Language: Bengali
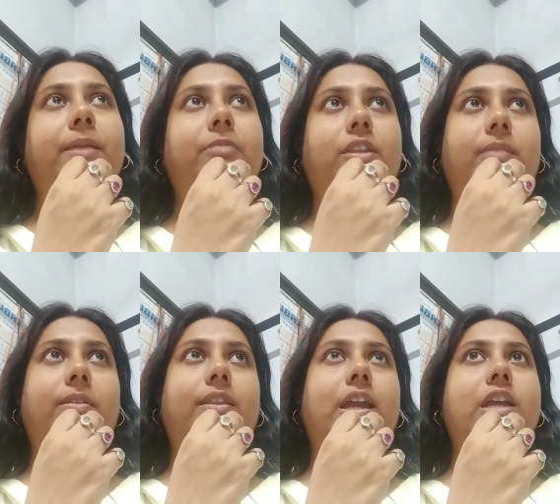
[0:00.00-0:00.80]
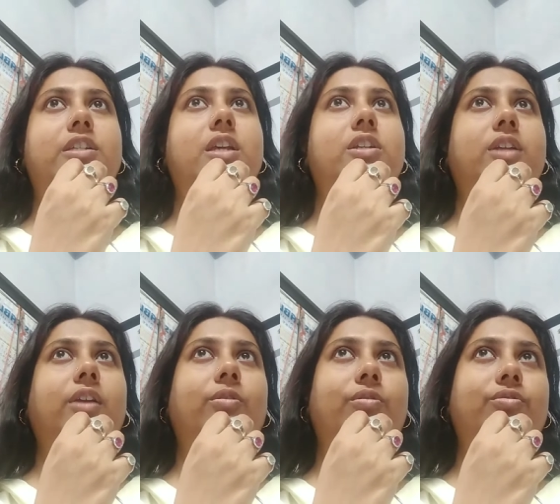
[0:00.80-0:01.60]
পৃথিবীতে এসে
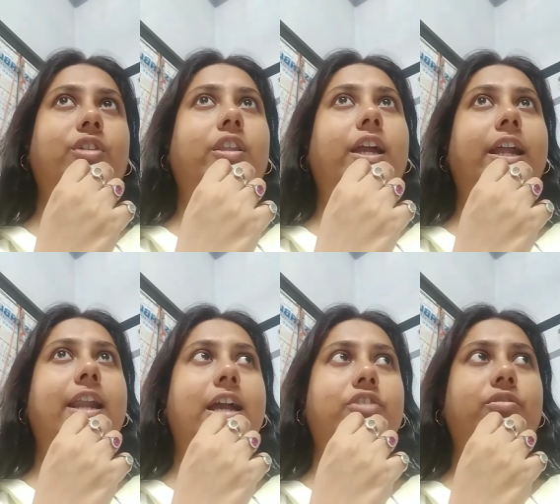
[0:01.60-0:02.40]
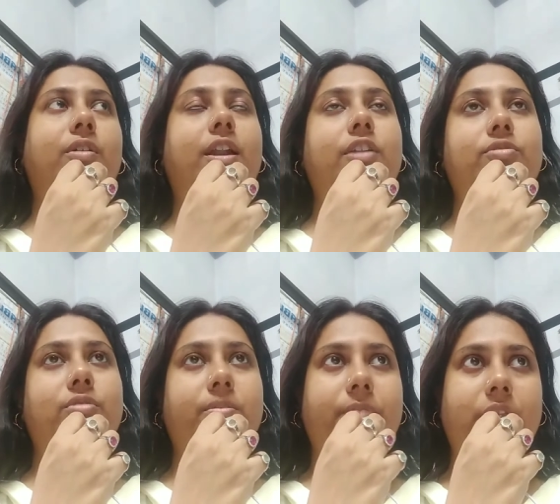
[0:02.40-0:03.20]
সেই কলুষতাকে নাশ করার
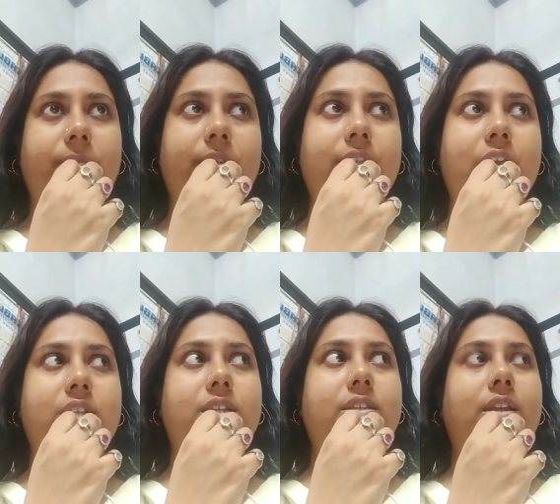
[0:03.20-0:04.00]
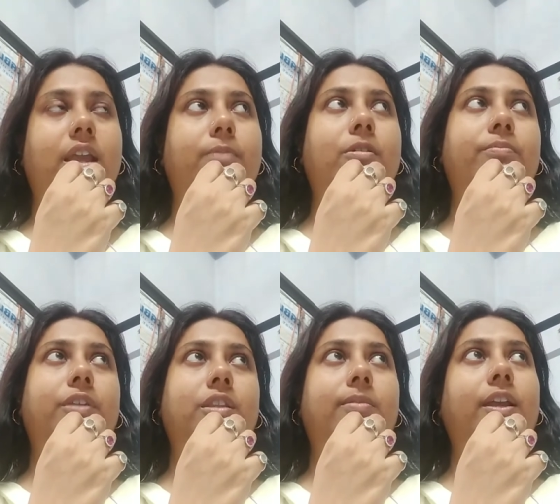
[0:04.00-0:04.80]
জন্য পৃথিবীতে এসেছেন এবং
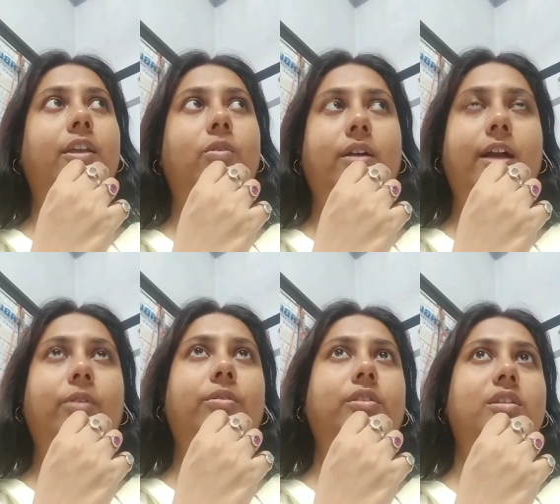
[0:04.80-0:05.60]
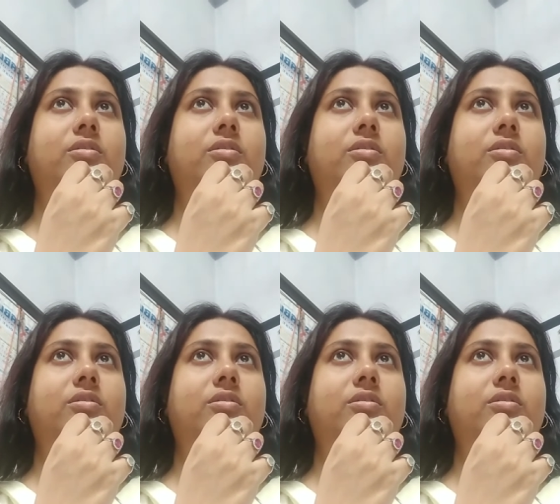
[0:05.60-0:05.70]
পৃথিবীকে রক্ষা করতে